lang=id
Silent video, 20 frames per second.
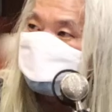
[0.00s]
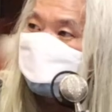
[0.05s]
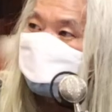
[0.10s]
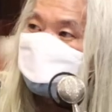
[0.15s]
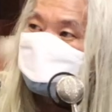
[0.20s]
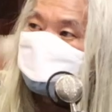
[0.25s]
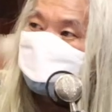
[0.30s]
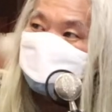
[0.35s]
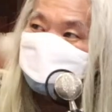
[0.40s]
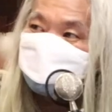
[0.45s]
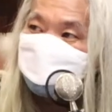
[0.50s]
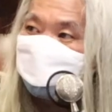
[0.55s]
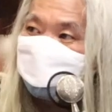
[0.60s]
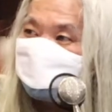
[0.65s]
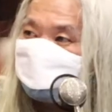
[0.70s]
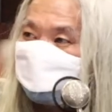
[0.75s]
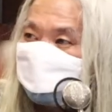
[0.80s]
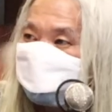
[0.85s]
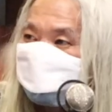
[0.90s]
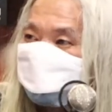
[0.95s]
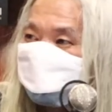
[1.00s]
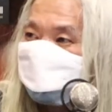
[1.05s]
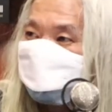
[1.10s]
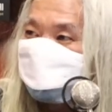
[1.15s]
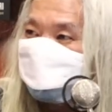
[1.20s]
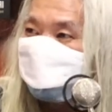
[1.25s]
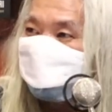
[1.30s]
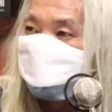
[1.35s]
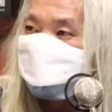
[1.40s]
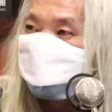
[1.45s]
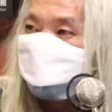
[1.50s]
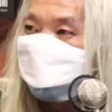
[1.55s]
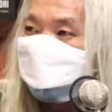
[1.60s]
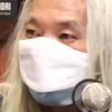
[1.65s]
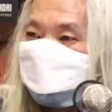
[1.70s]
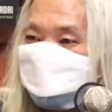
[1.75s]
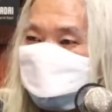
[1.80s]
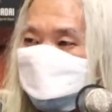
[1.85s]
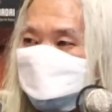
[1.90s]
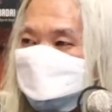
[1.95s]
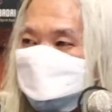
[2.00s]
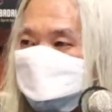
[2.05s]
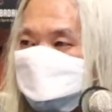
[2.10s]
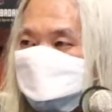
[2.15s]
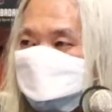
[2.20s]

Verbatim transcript: belajar bahasa Indonesia lebih jauh kan